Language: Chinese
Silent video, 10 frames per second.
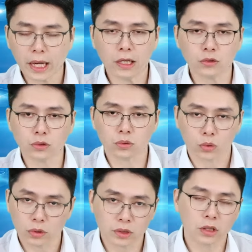开局，
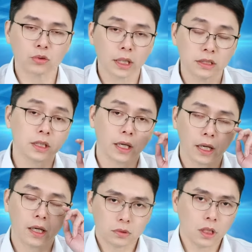我又再度海进 AI，
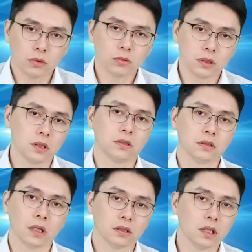再度领先
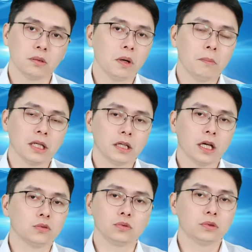市场。上礼拜买的
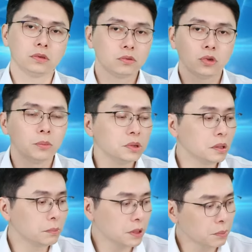AI 股全
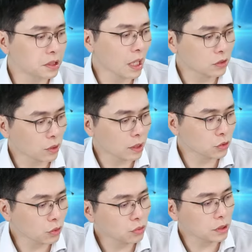面全面大赚了，
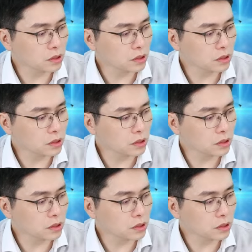川户也